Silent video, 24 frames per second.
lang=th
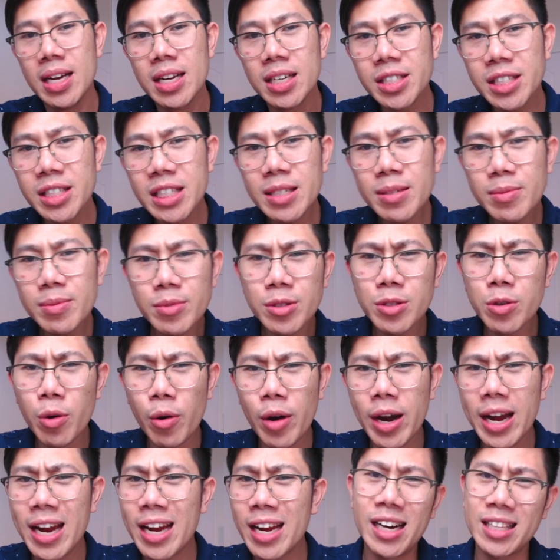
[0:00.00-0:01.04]
ซึ่งโดย
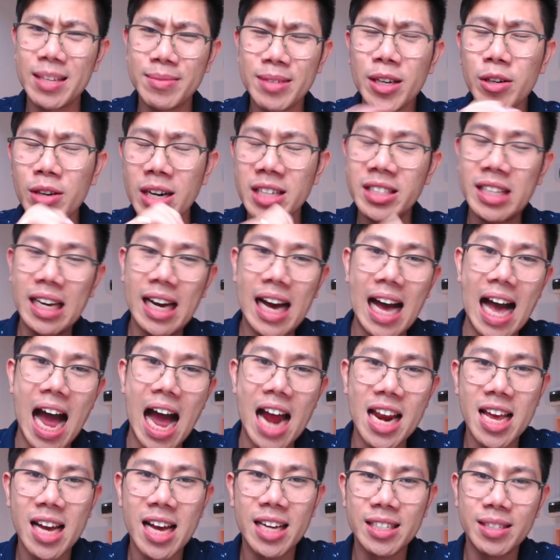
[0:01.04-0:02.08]
ธรรมชาติของอสังหา
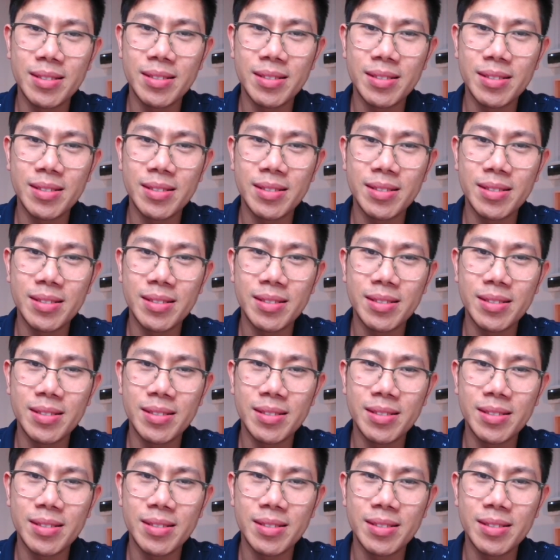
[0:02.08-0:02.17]
เนี่ย